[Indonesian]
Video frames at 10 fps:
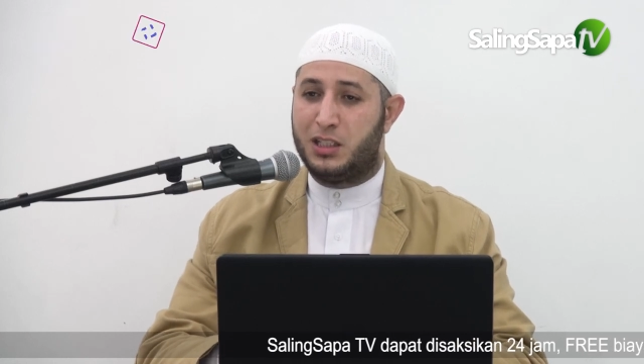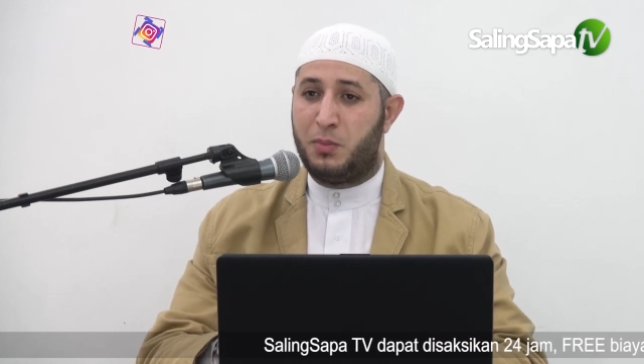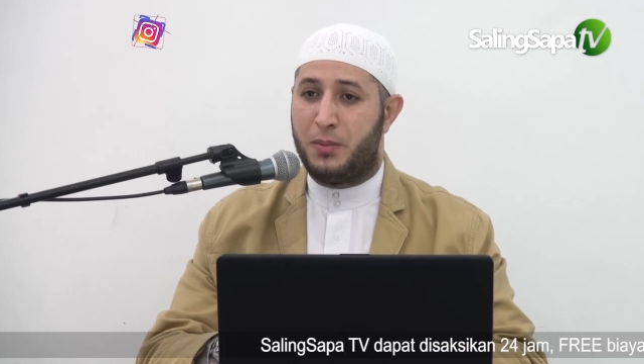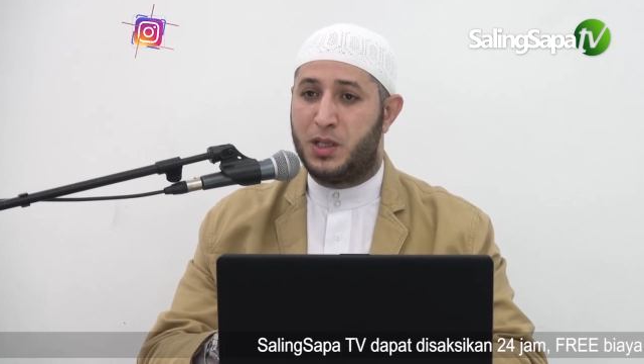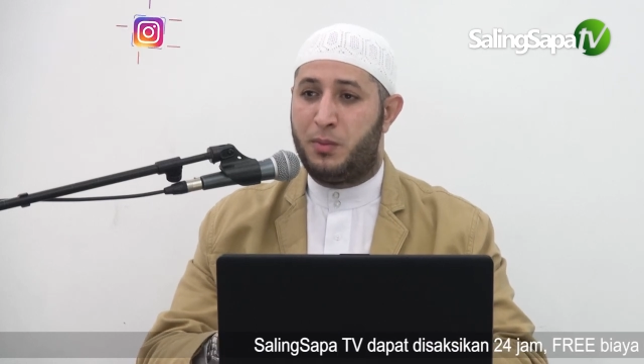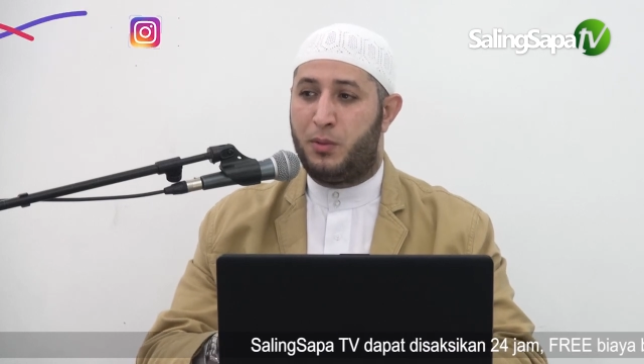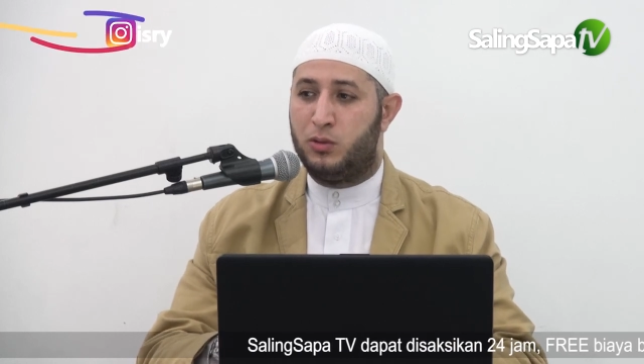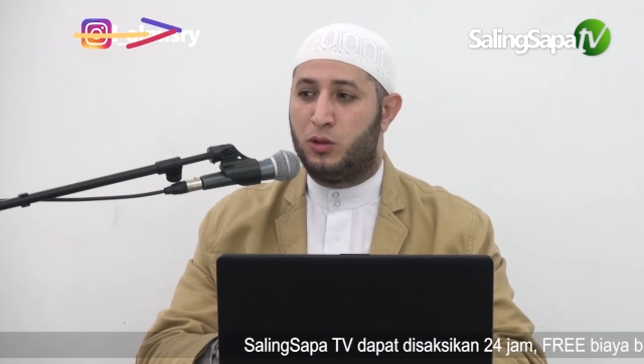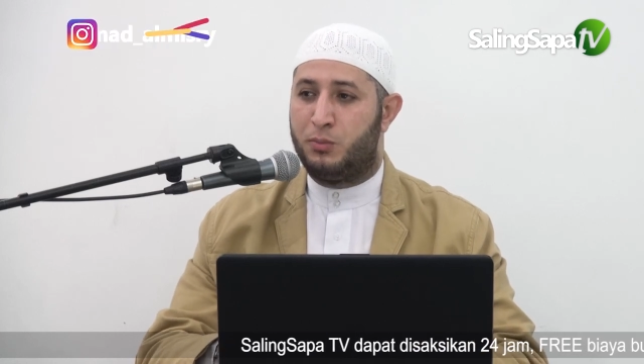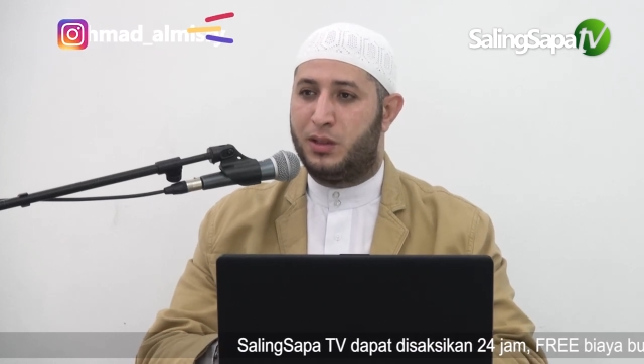sebab-sebab
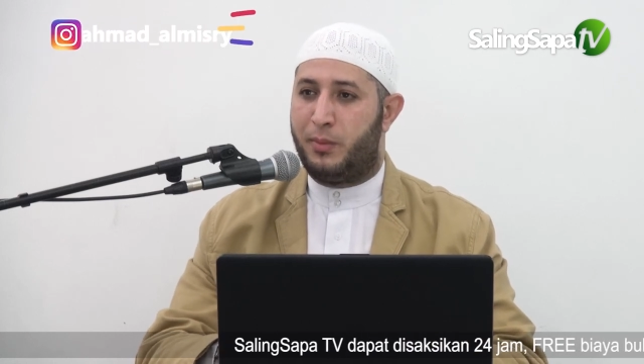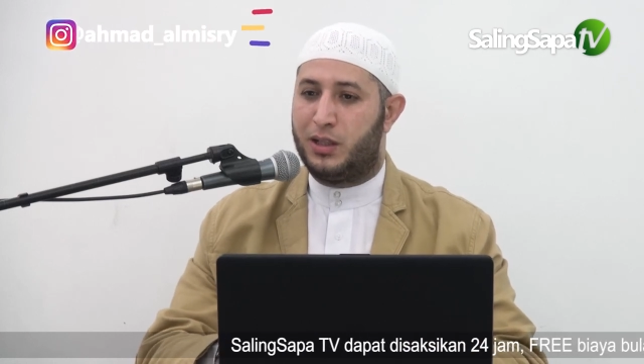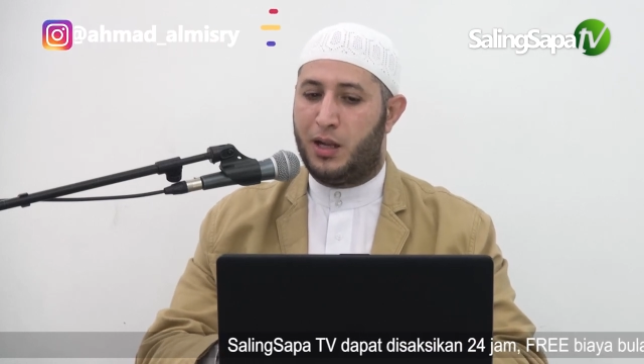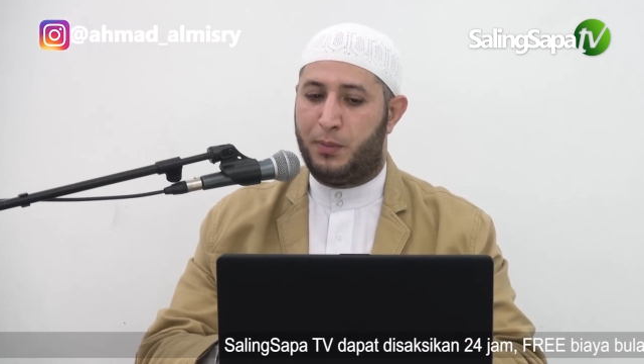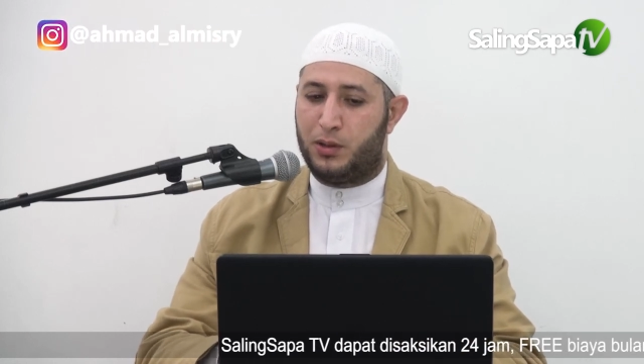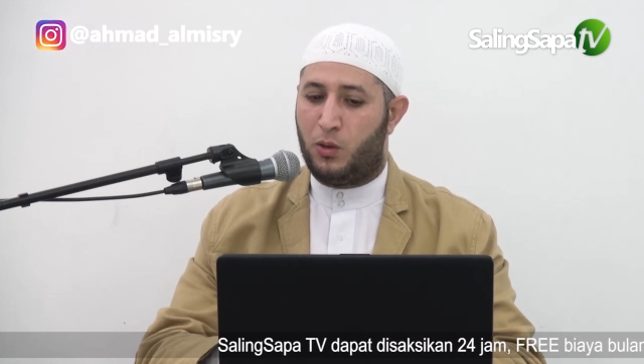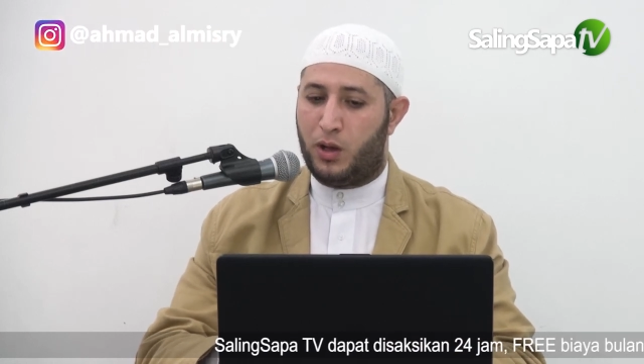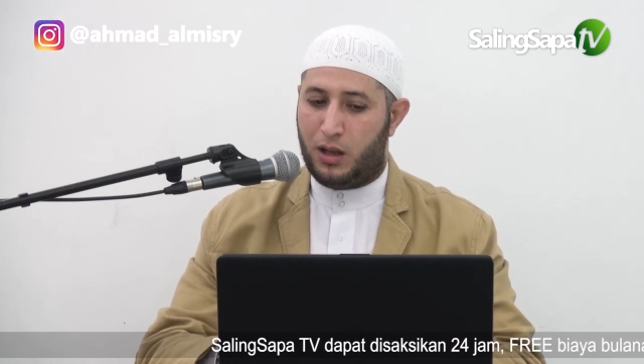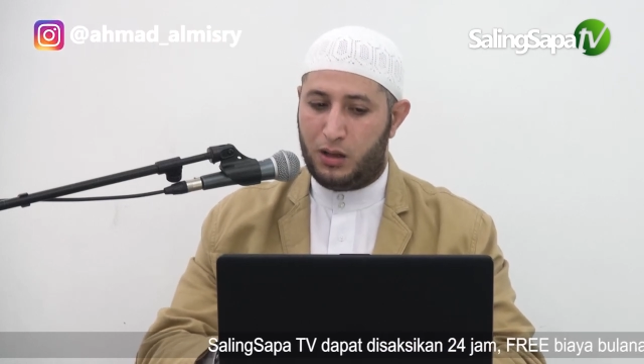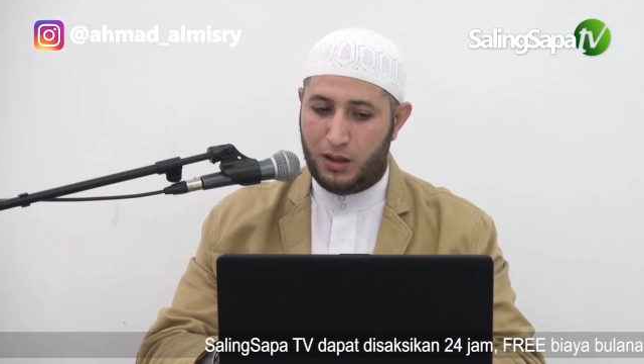untuk mendapatkan
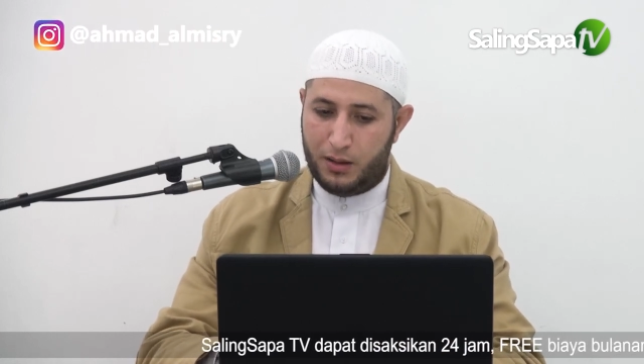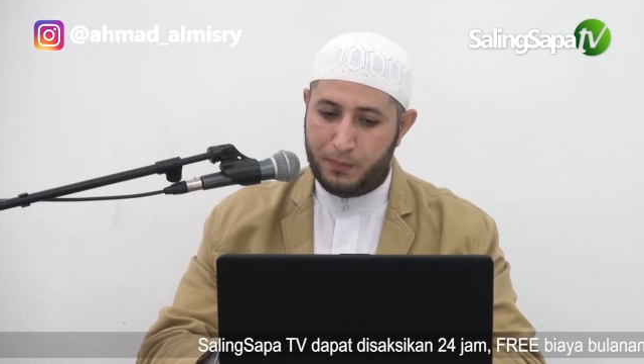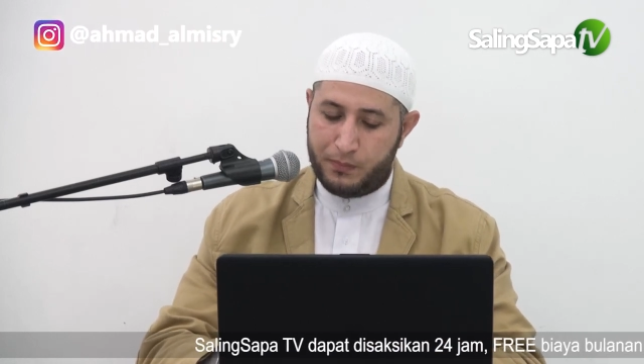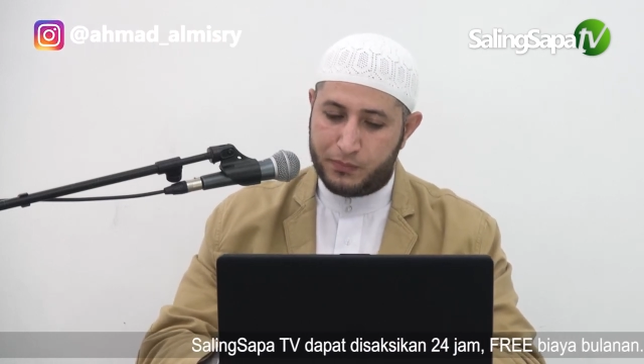pertolongan Allah.